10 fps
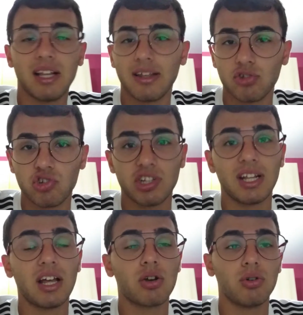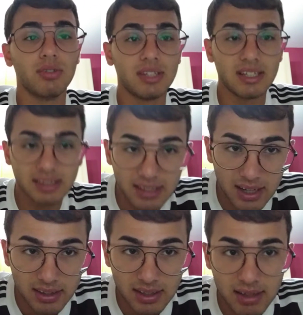e la società l'ha
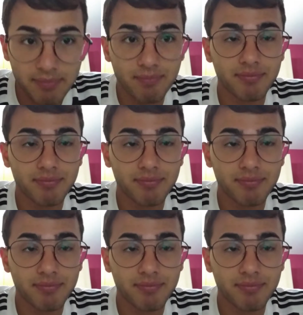accontentata,